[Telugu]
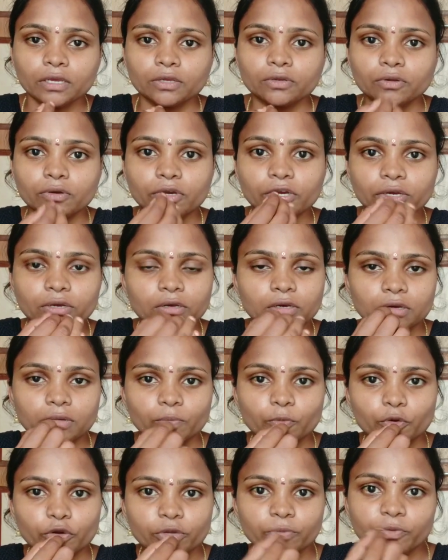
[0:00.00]
యూనో
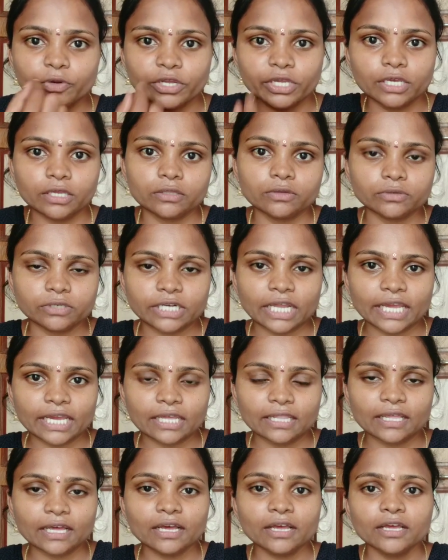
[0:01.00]
మురికి మురికి కింద ఉంటాయి
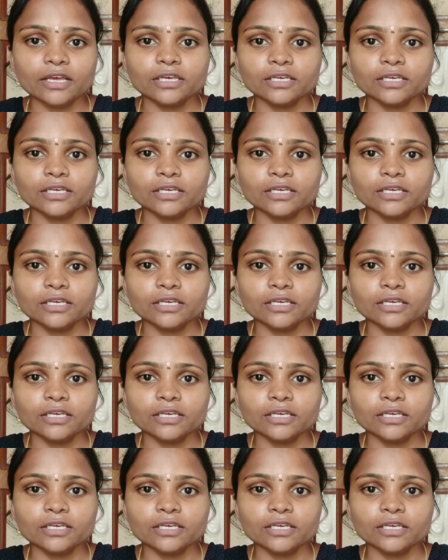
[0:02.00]
కదా